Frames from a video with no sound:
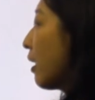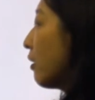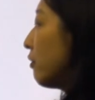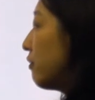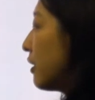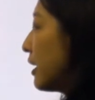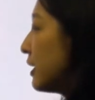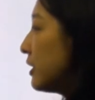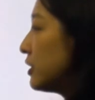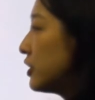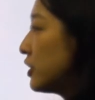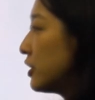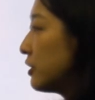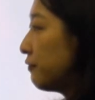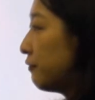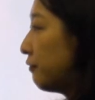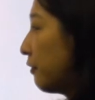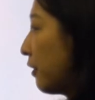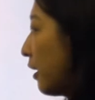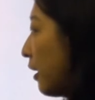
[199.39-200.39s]

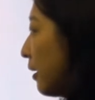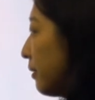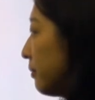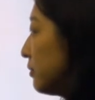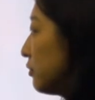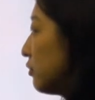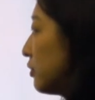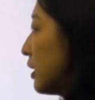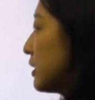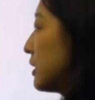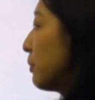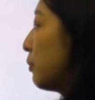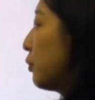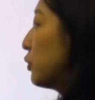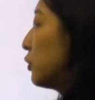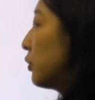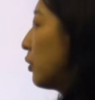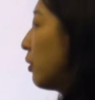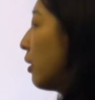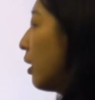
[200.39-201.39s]
ranging from 우리가 이제
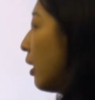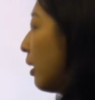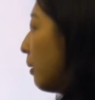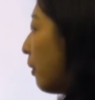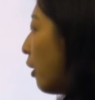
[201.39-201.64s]
보통